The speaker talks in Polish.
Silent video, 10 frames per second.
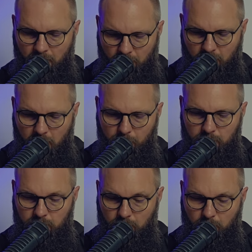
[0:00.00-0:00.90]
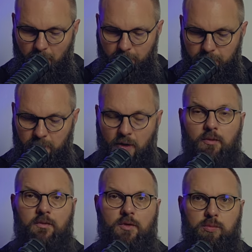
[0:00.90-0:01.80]
nie podoba. No,
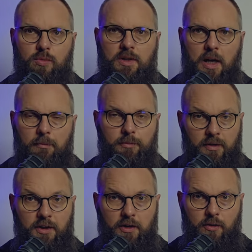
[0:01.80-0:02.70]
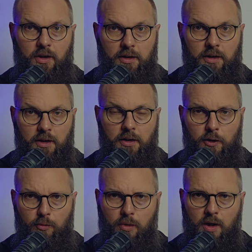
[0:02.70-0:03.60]
wzbudza pewnego
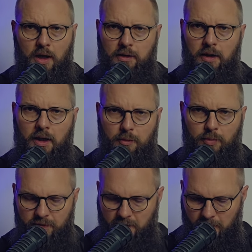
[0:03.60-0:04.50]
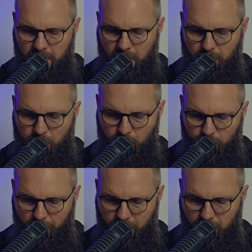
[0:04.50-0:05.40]
religijnego bohatera i powstańca, byśmy
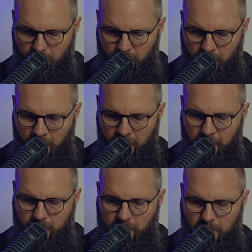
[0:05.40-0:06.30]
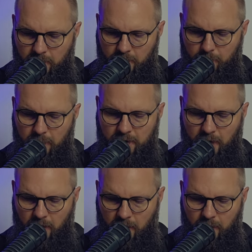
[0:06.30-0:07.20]
powiedzieli. Jest nim
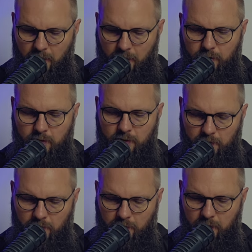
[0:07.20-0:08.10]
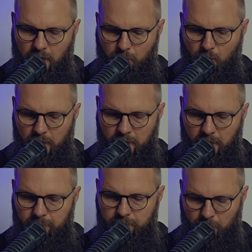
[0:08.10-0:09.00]
Zachariasz, syn
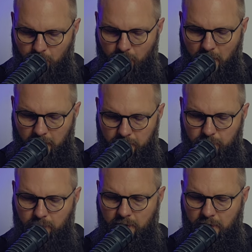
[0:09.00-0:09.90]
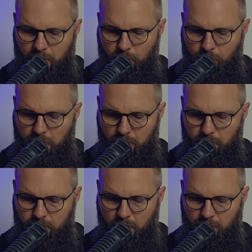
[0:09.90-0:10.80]
kapłana Jojady, który stanął przed
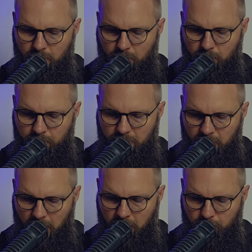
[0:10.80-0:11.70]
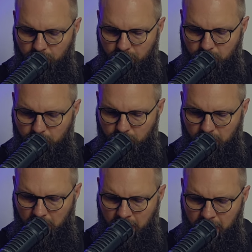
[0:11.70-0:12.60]
ludem i mówi: Tak mówi
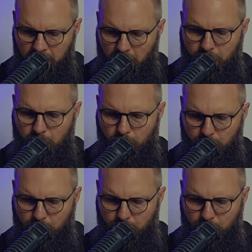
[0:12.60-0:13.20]
Bóg, dlaczego